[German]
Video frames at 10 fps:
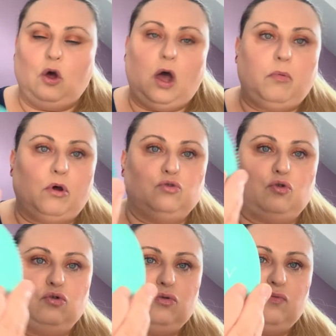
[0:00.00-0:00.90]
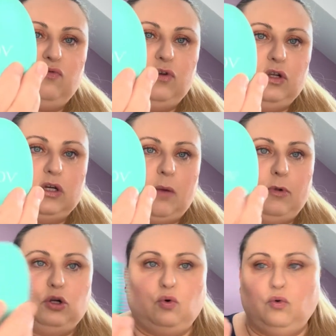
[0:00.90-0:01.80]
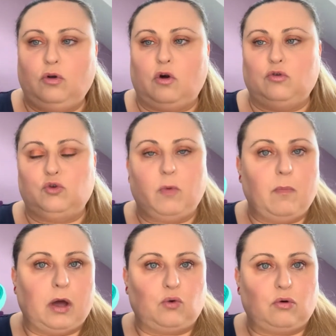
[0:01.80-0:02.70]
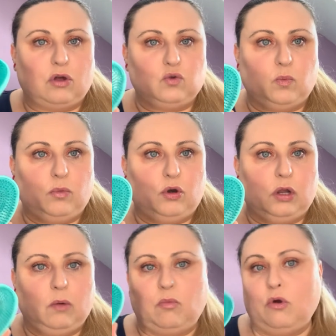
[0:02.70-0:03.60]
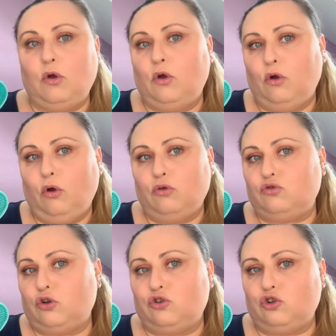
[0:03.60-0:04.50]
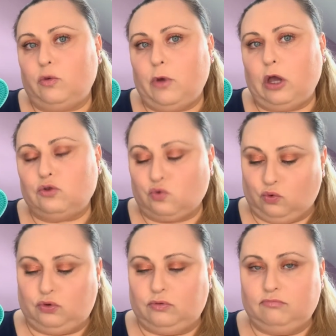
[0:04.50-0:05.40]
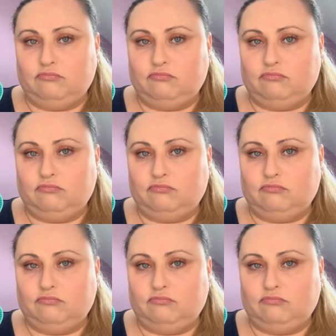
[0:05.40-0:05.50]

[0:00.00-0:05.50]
Aber ansonsten finde ich, kann man die gut auch ins Schwimmbad oder so mitnehmen. Also das ist schon mal ganz gut.